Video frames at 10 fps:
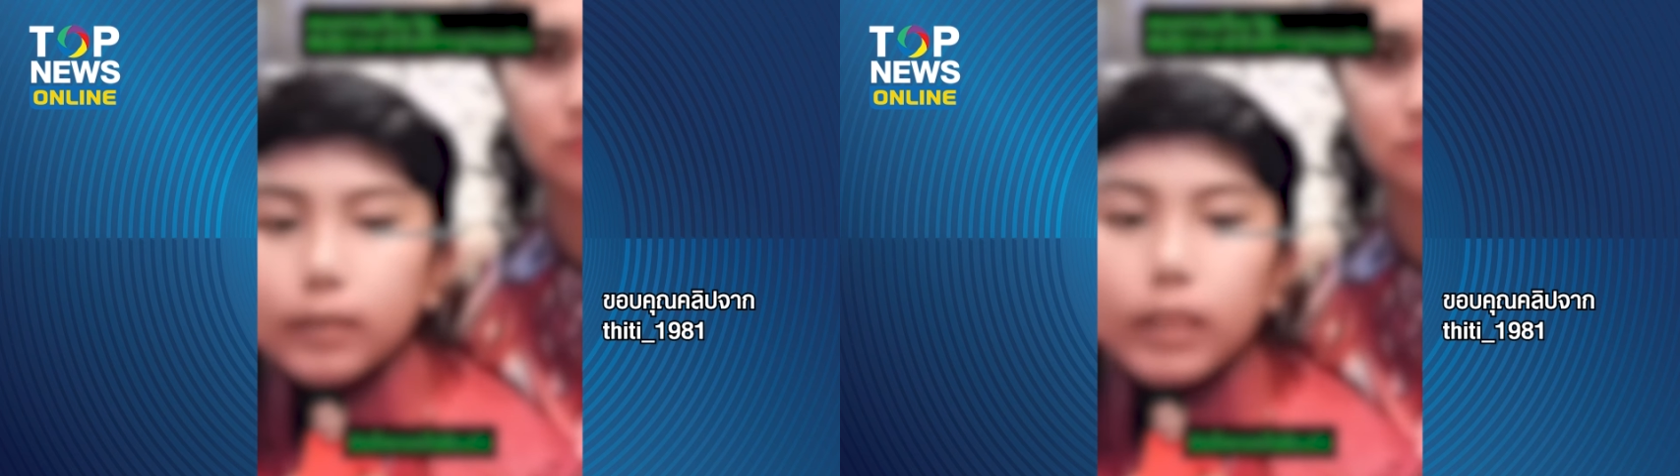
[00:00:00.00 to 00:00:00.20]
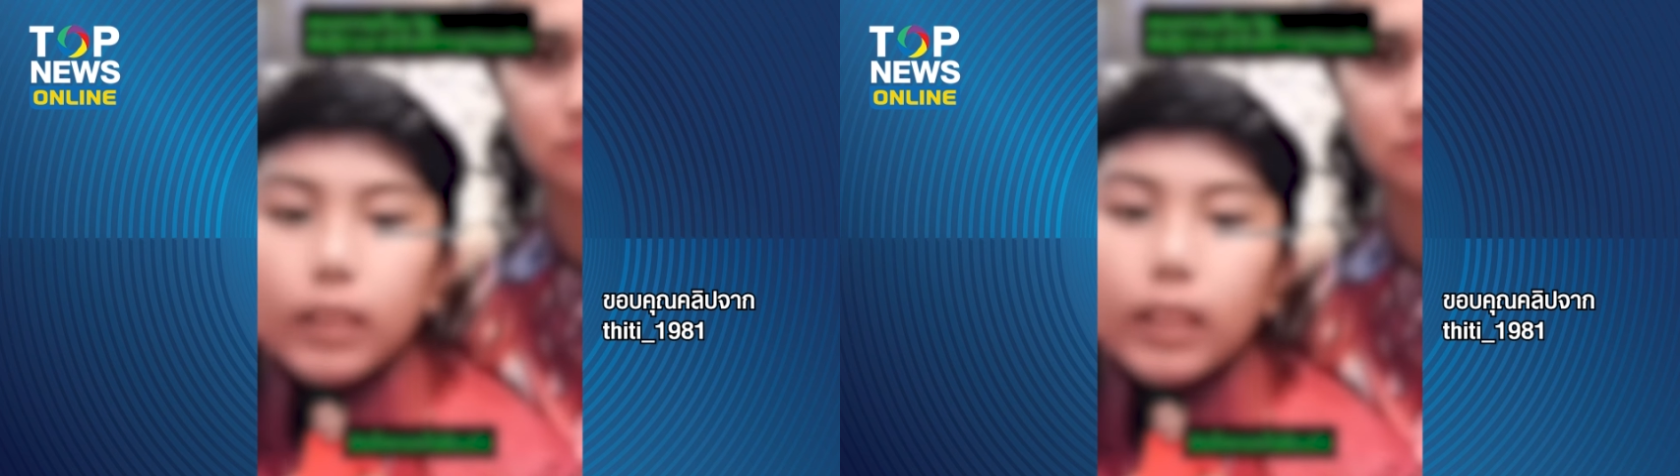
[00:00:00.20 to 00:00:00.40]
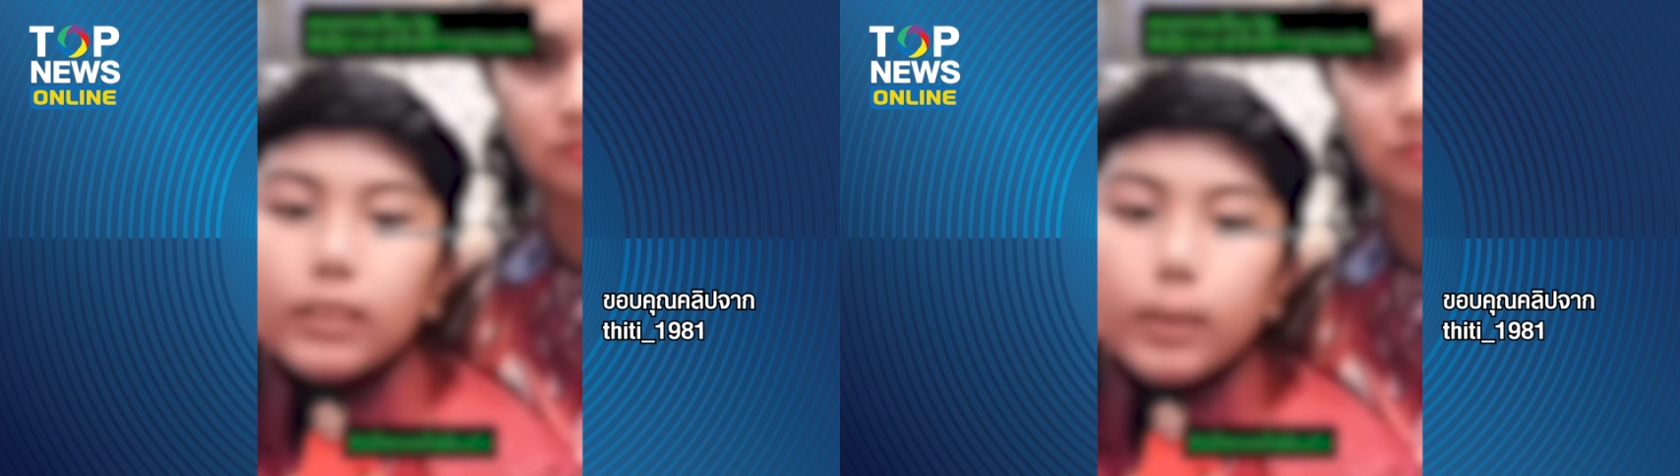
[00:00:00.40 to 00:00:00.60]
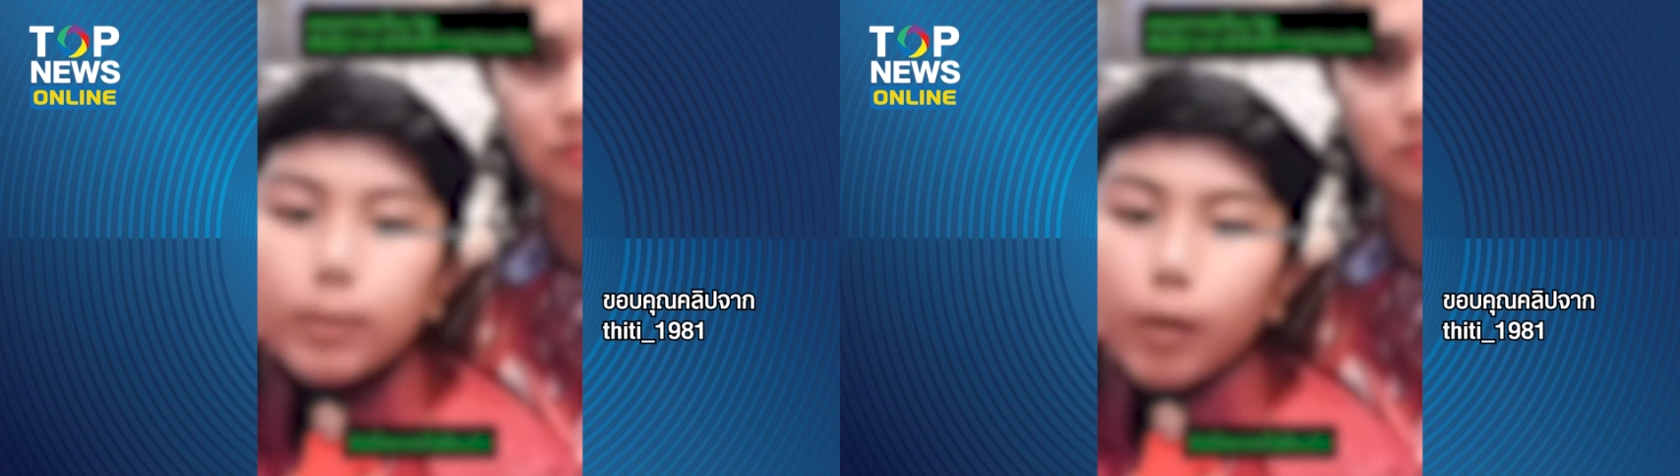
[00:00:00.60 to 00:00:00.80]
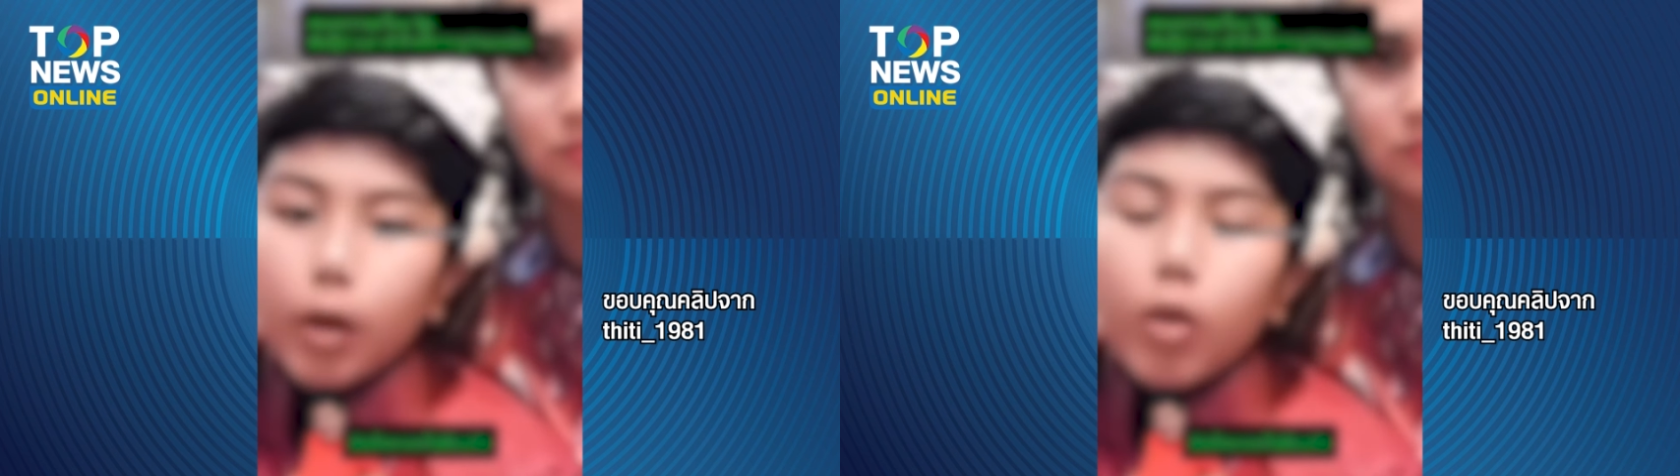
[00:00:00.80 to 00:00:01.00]
ที่จริงจิต
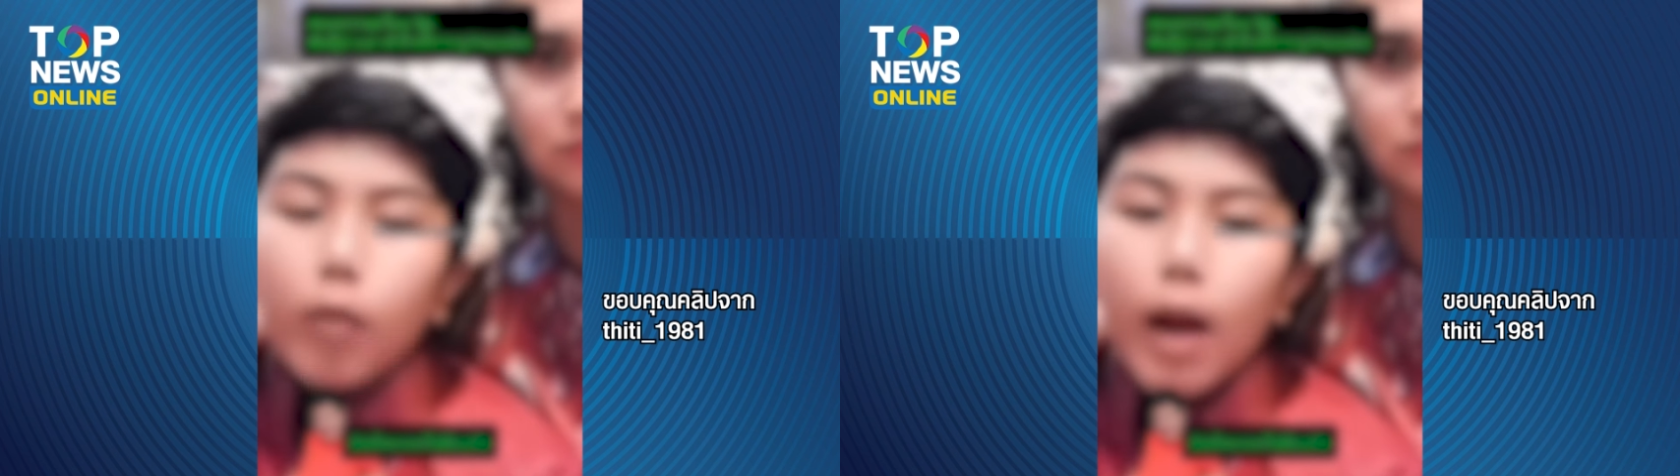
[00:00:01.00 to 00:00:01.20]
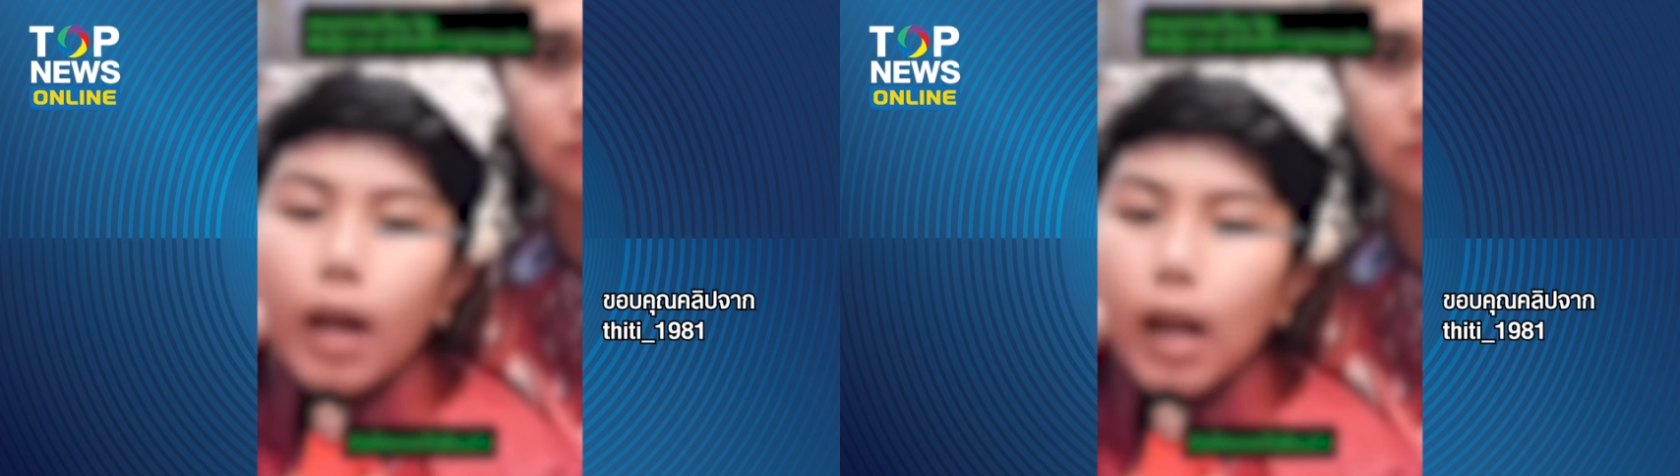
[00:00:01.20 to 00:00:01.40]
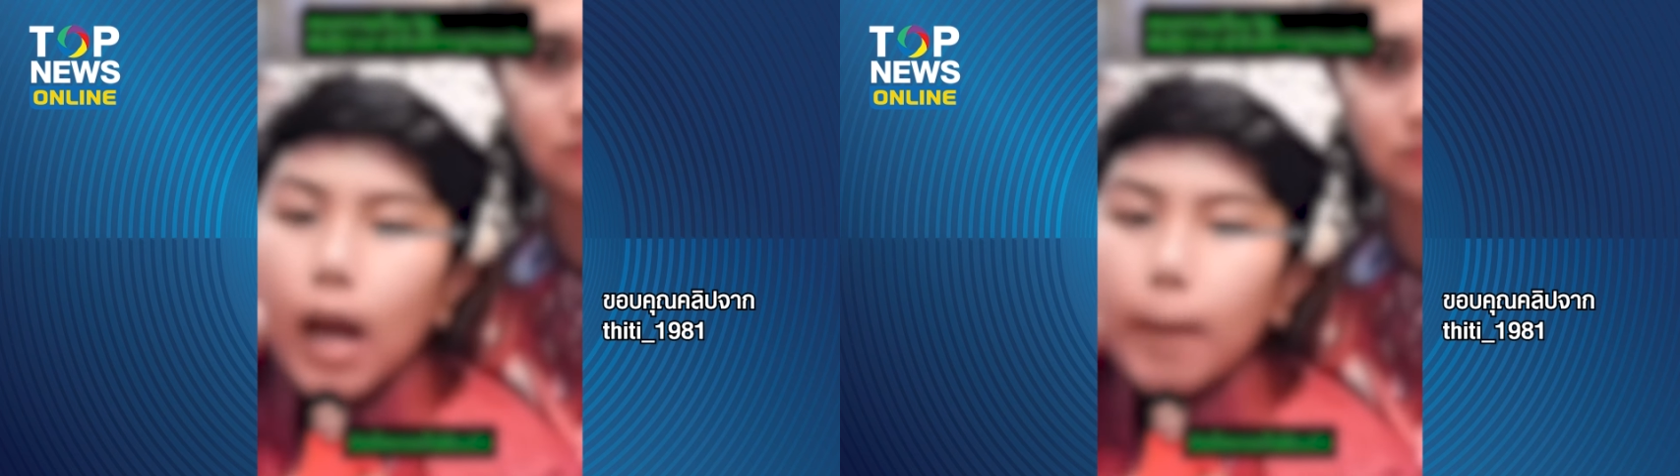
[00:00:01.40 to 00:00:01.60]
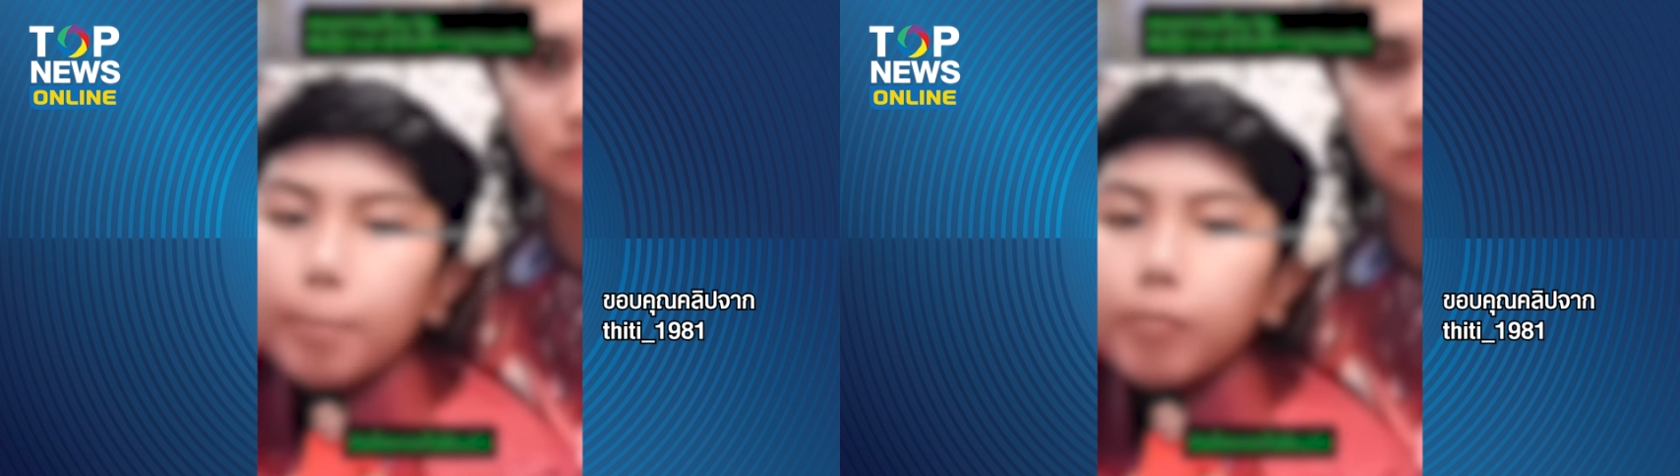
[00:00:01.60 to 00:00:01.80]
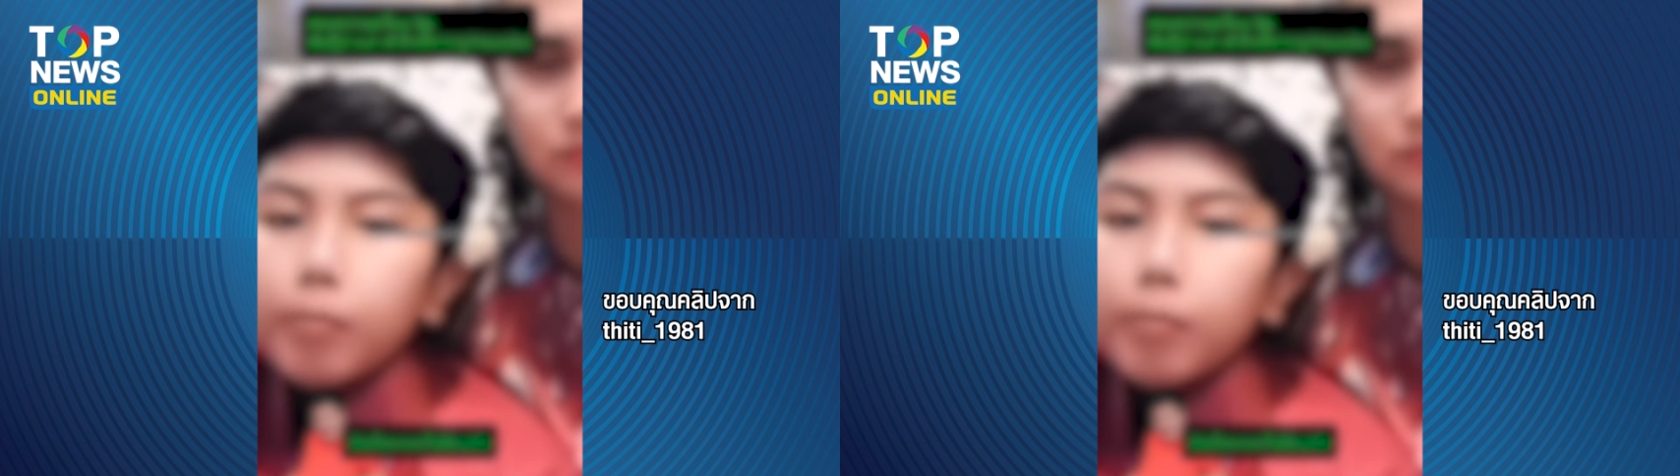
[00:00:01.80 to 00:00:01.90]
ไม่ค่อยว่างนะครับ